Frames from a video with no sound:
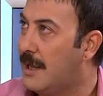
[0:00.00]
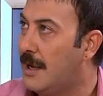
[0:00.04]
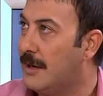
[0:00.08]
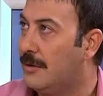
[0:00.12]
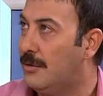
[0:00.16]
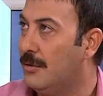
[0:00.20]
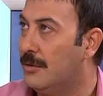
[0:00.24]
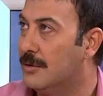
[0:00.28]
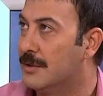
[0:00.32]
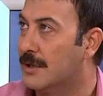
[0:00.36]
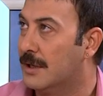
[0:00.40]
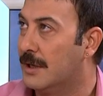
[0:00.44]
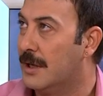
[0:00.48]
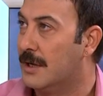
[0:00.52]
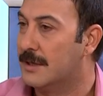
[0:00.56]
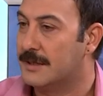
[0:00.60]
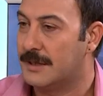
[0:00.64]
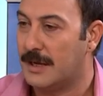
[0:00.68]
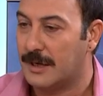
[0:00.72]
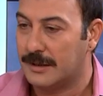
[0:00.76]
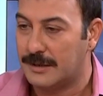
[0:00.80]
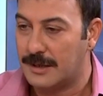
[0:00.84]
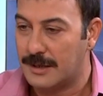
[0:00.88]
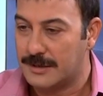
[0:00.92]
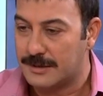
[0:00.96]
dert olacak ha.
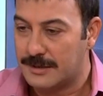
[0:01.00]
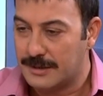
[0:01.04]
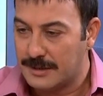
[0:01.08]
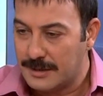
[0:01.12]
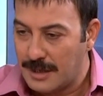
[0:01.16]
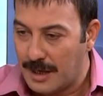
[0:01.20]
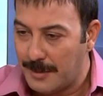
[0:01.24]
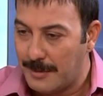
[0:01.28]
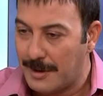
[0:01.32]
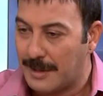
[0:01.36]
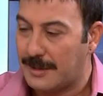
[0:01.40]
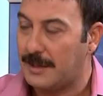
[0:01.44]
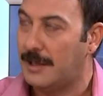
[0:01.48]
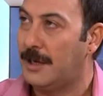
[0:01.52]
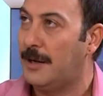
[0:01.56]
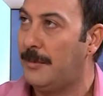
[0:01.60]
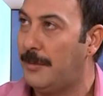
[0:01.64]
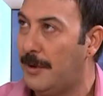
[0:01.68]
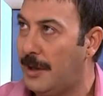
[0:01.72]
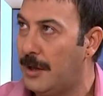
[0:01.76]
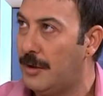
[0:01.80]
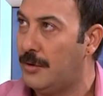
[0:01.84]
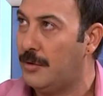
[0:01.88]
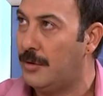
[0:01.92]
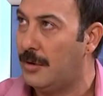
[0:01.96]
Zaten sizin yemekleri
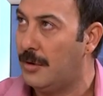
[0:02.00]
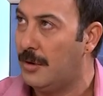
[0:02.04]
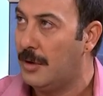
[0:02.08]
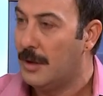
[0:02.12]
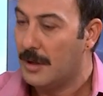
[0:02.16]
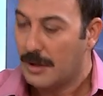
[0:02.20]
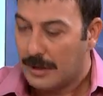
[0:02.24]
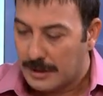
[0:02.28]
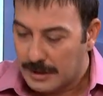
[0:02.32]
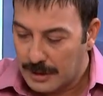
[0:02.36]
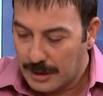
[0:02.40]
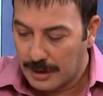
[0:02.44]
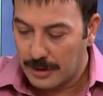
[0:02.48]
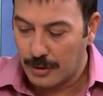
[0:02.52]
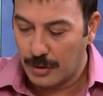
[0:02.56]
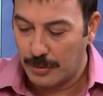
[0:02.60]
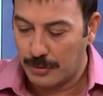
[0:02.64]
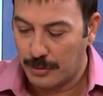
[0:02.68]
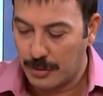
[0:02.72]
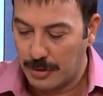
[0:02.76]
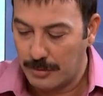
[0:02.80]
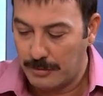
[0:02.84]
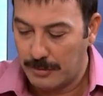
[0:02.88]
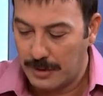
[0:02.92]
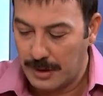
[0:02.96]
beğeniyor. Yarın
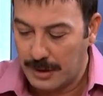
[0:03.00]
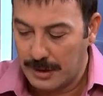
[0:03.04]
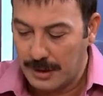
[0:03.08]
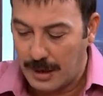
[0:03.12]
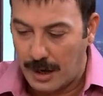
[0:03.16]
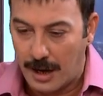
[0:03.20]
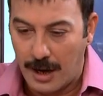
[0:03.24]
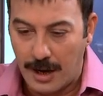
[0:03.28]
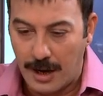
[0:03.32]
öbür gün bana da